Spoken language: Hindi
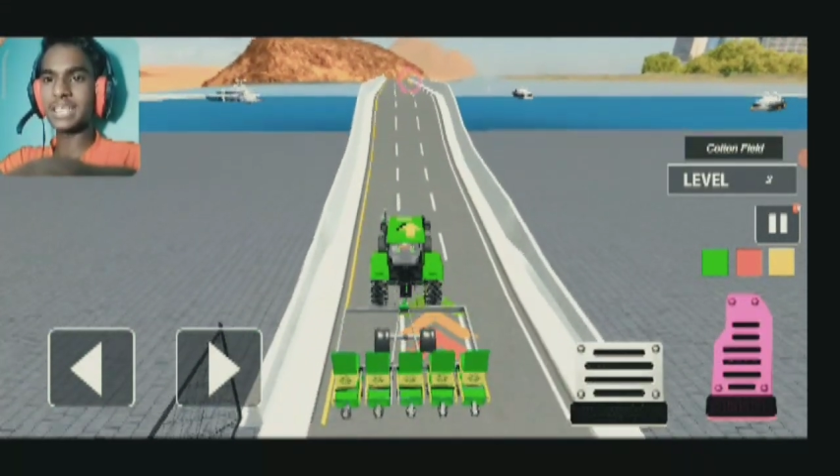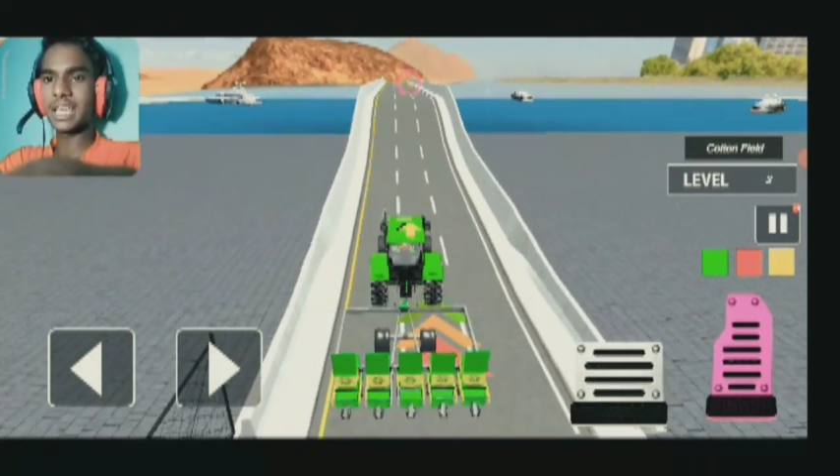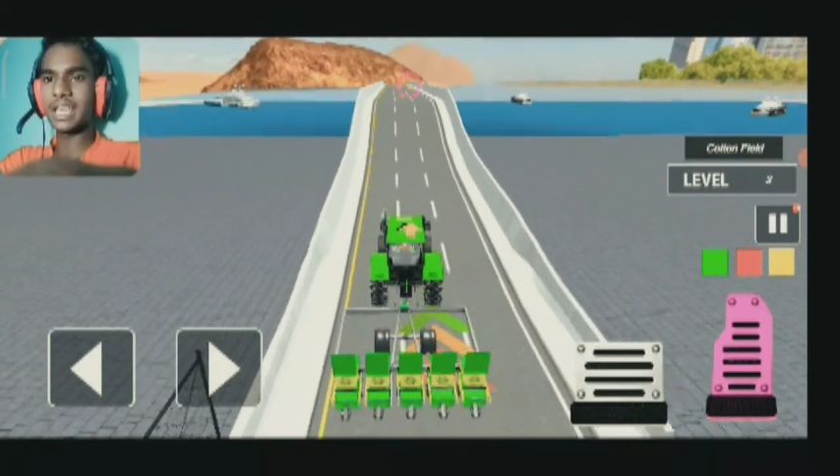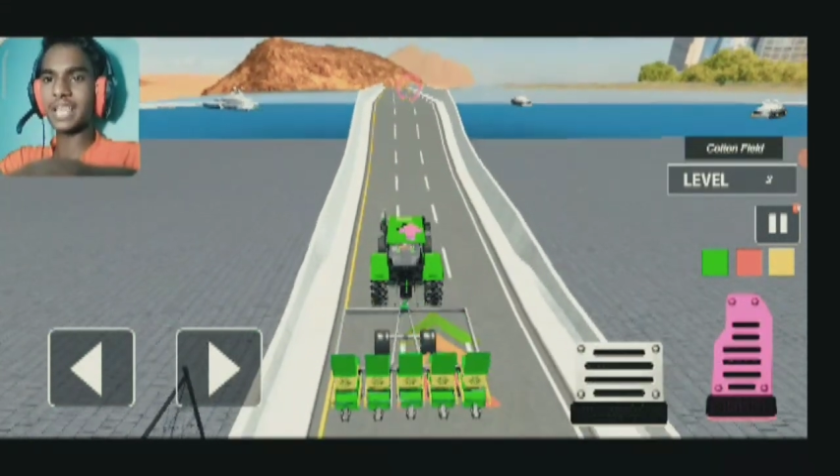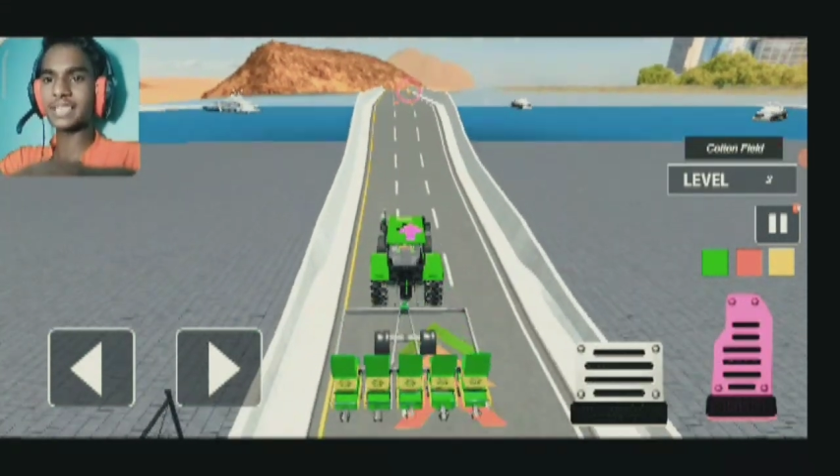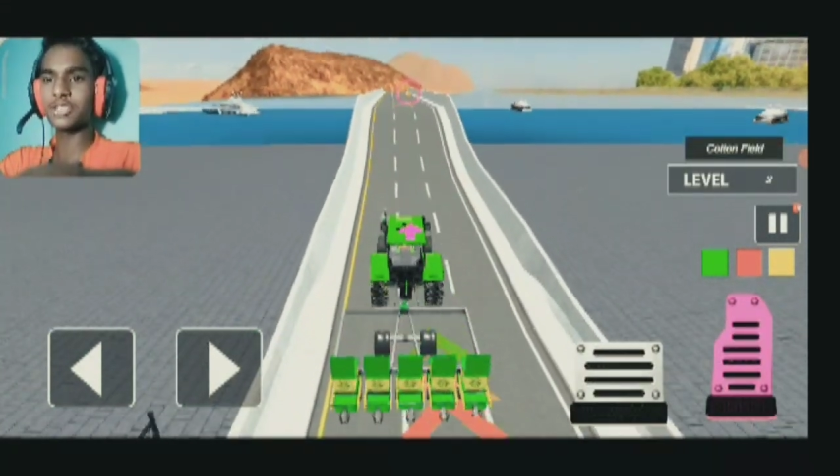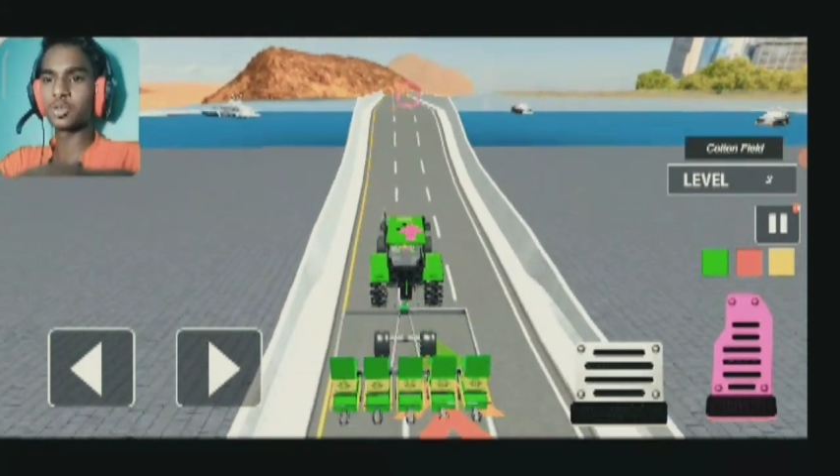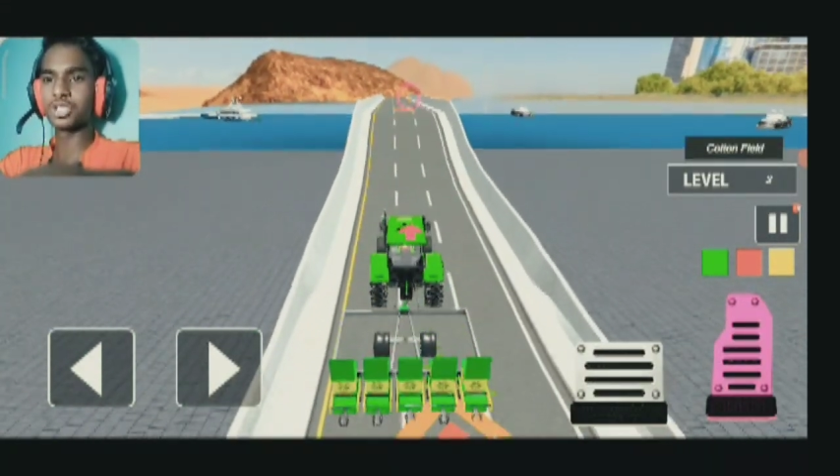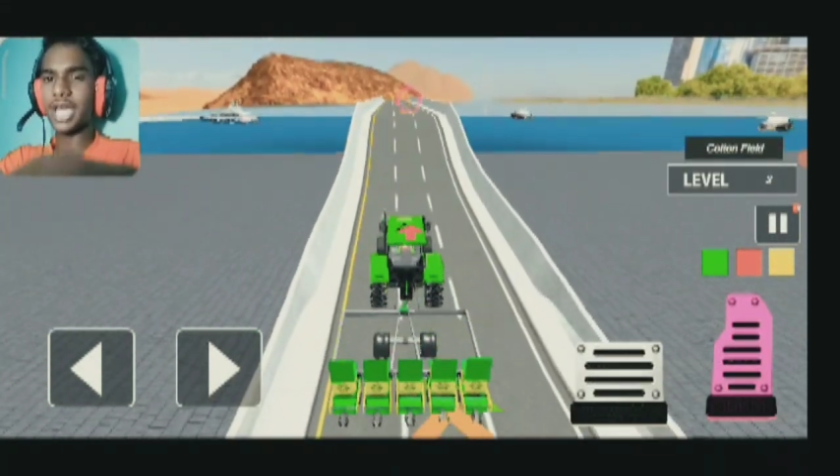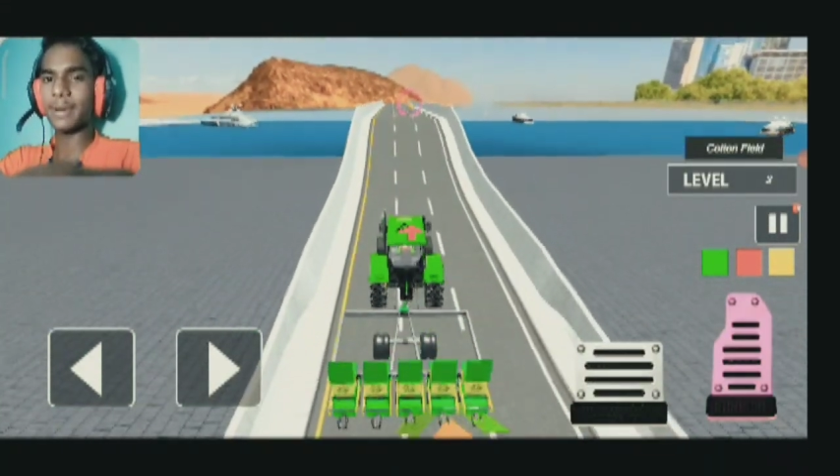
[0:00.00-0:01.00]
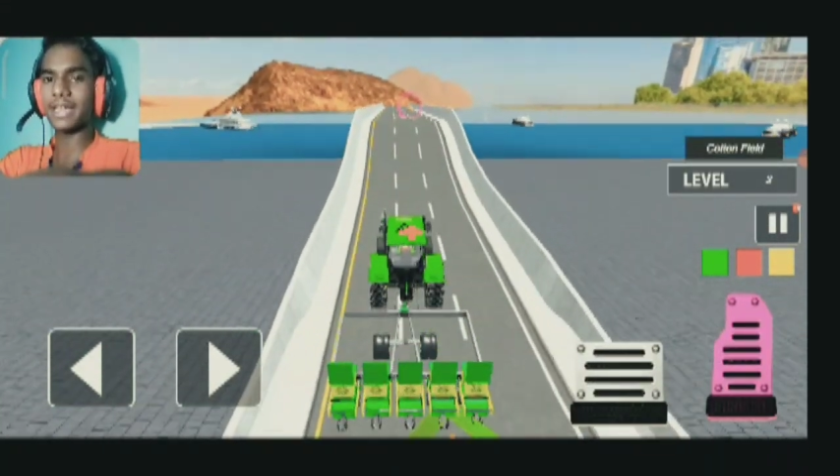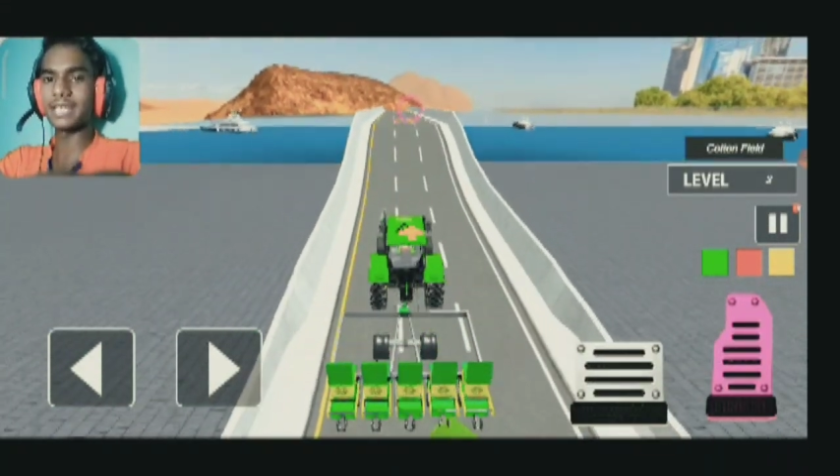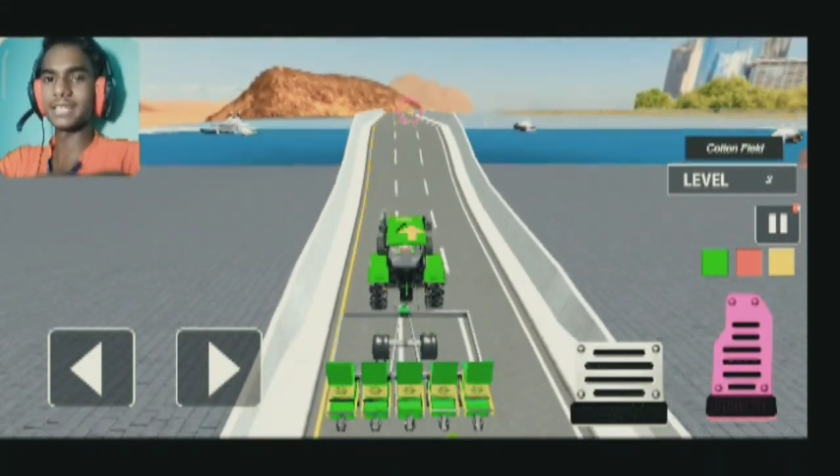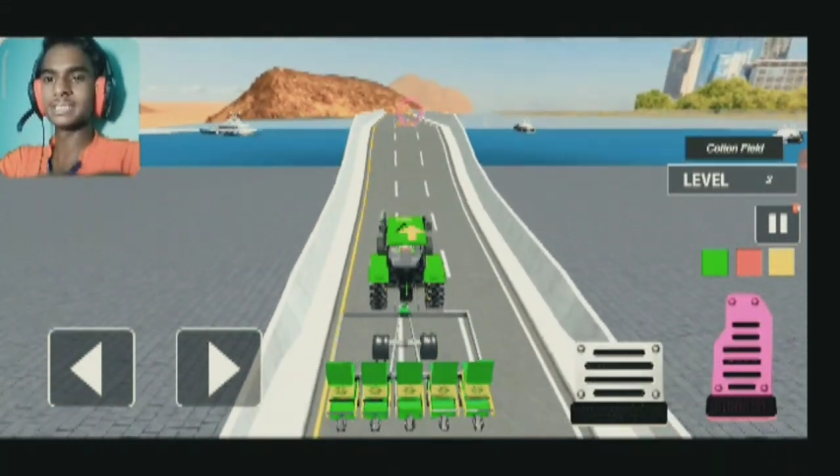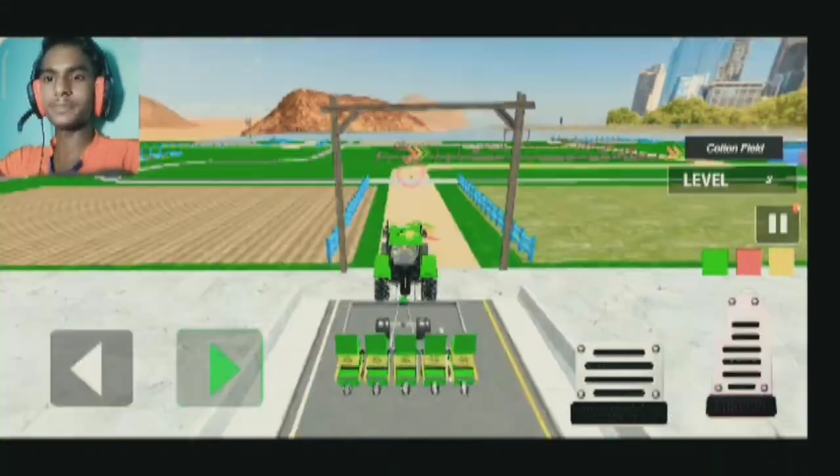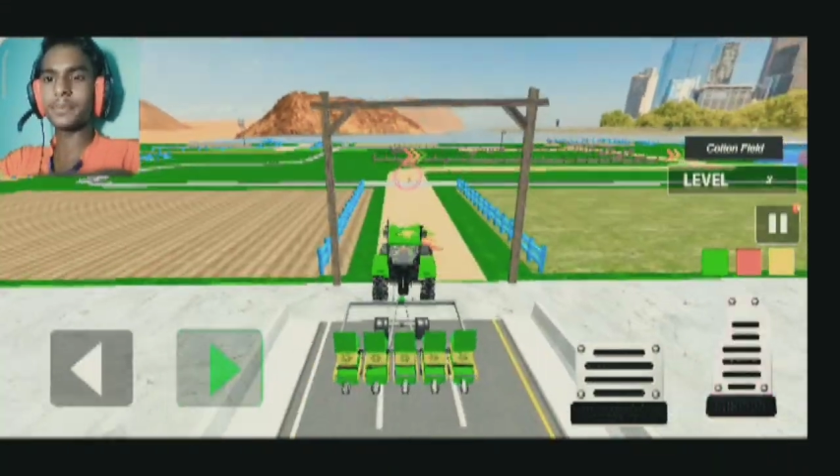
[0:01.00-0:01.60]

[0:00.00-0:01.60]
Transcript: ये है कैसा यूज़ क्या भाई